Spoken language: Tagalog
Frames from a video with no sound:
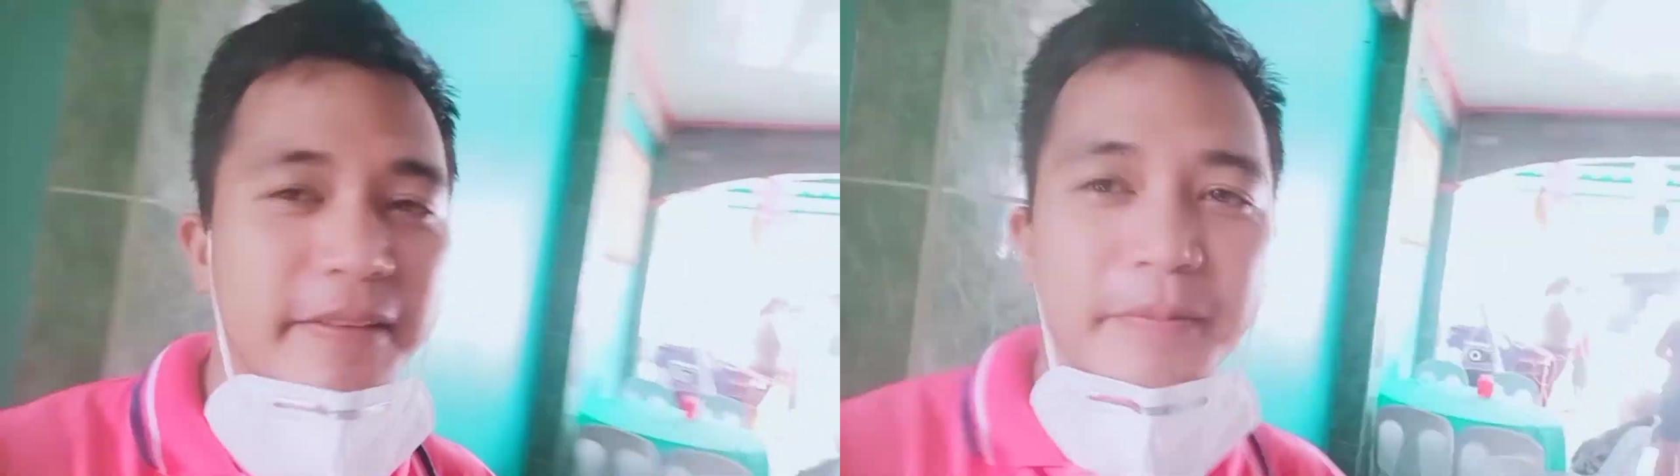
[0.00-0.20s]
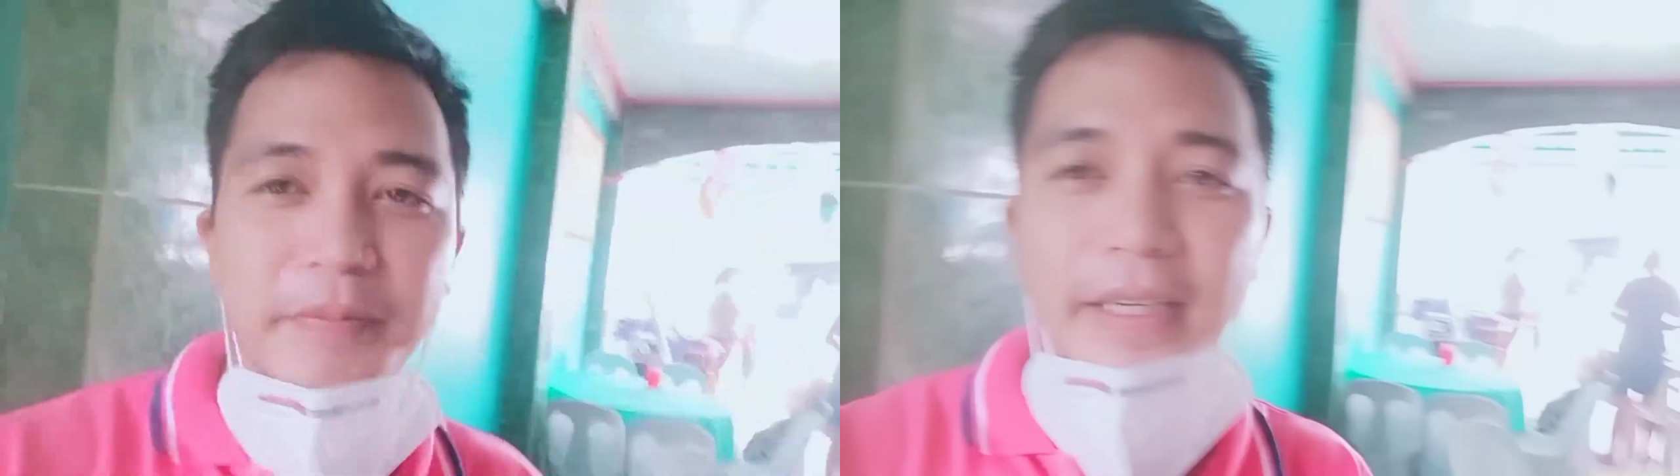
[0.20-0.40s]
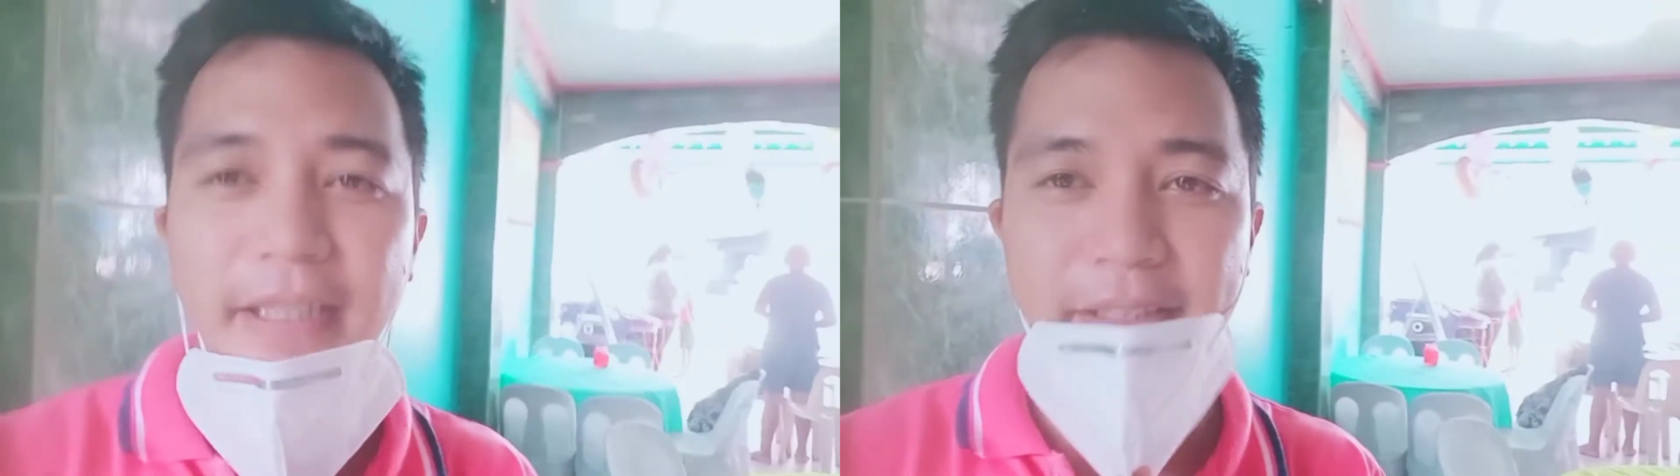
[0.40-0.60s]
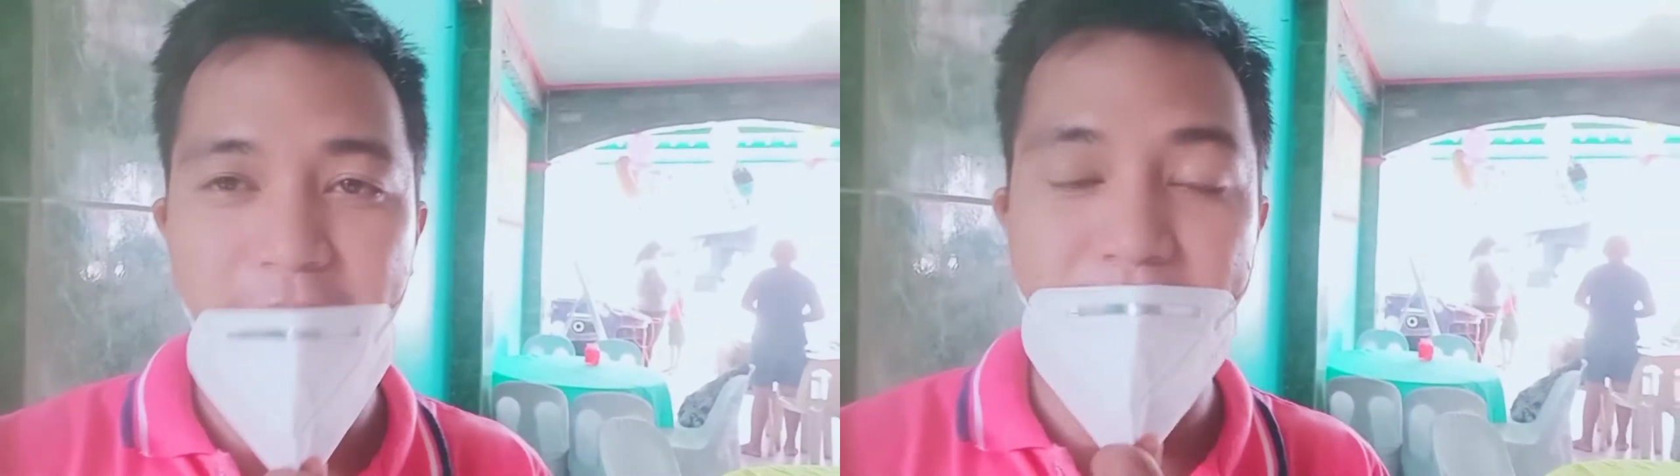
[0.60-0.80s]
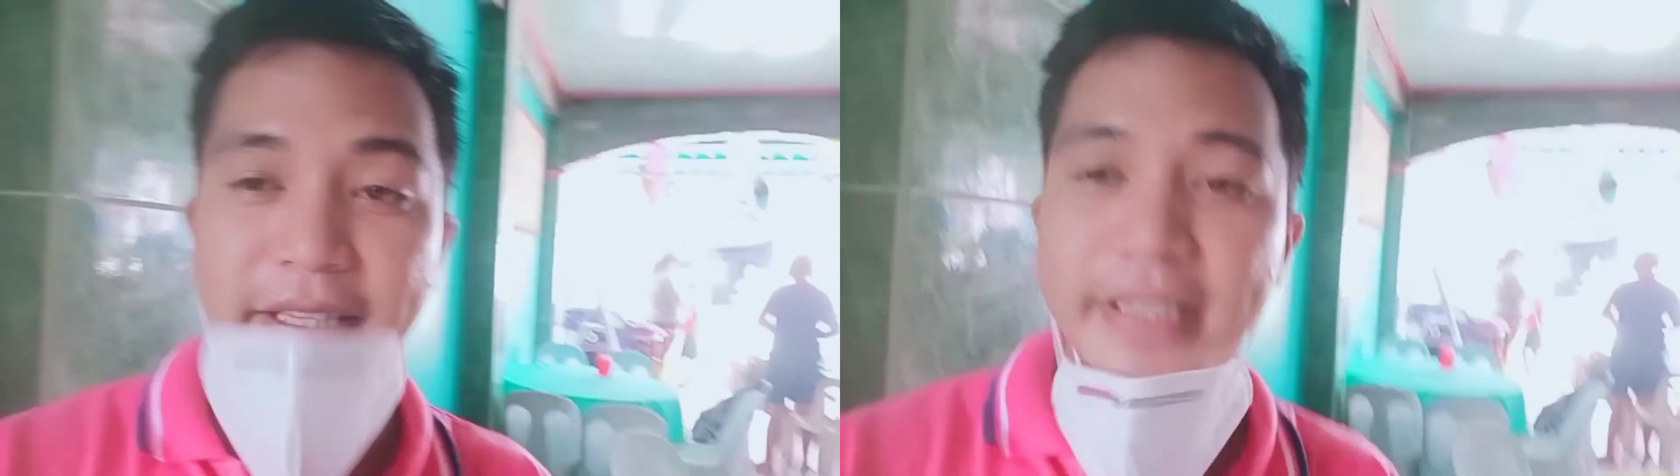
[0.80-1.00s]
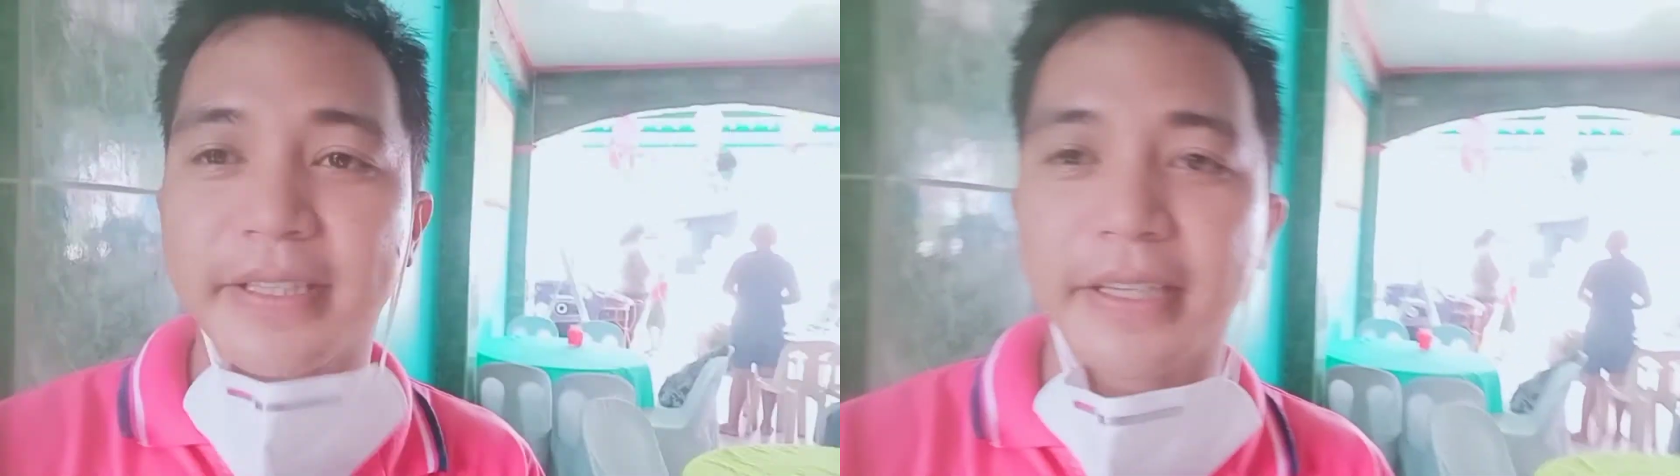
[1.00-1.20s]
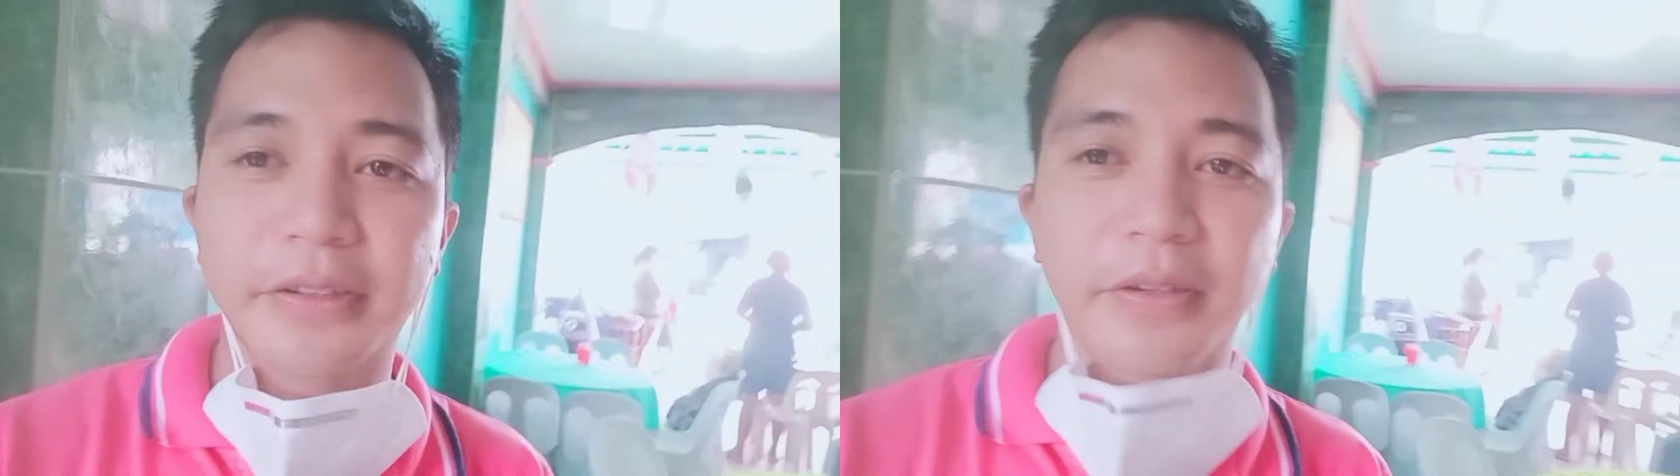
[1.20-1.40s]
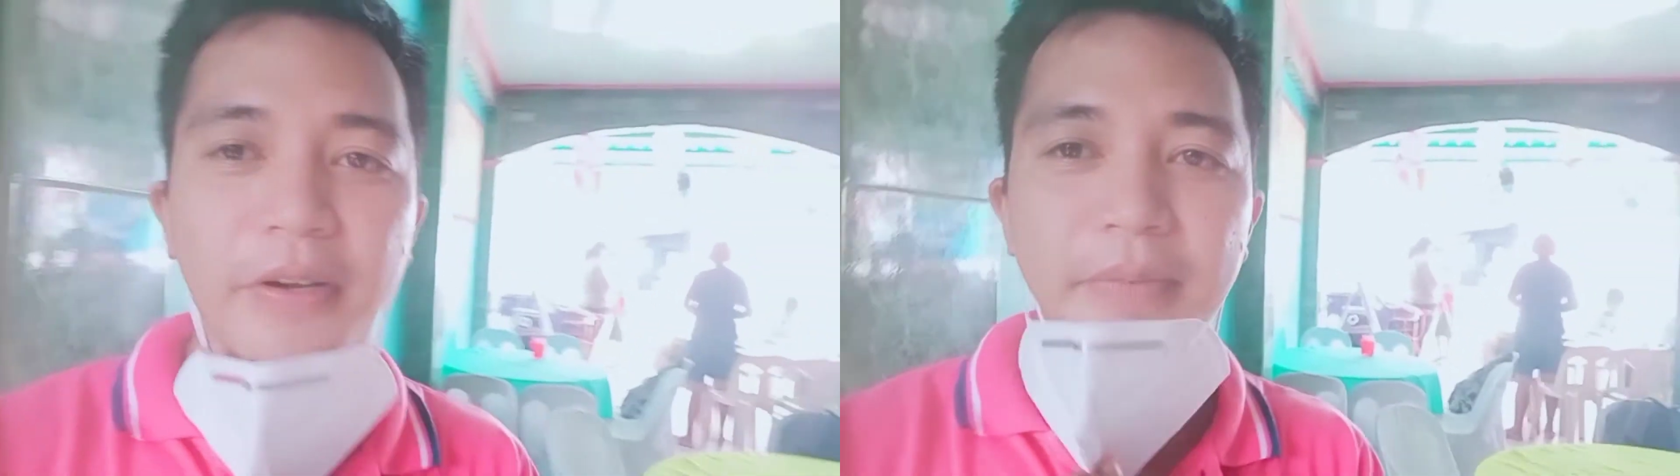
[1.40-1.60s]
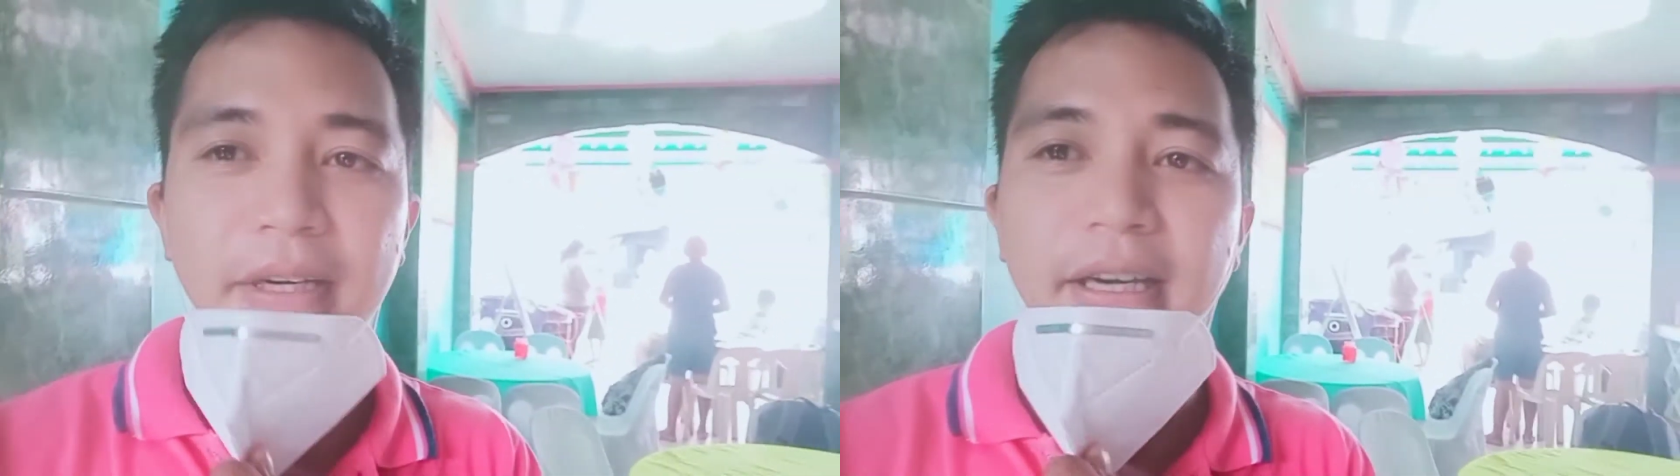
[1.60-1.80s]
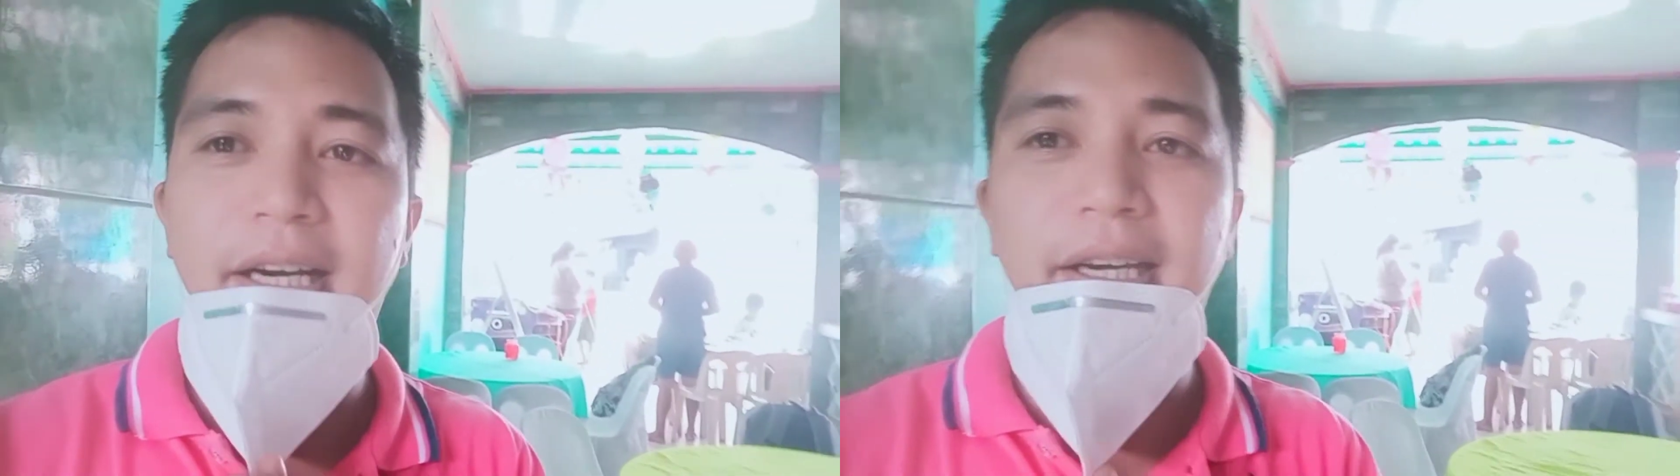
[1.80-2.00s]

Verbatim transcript: bali mag start to mga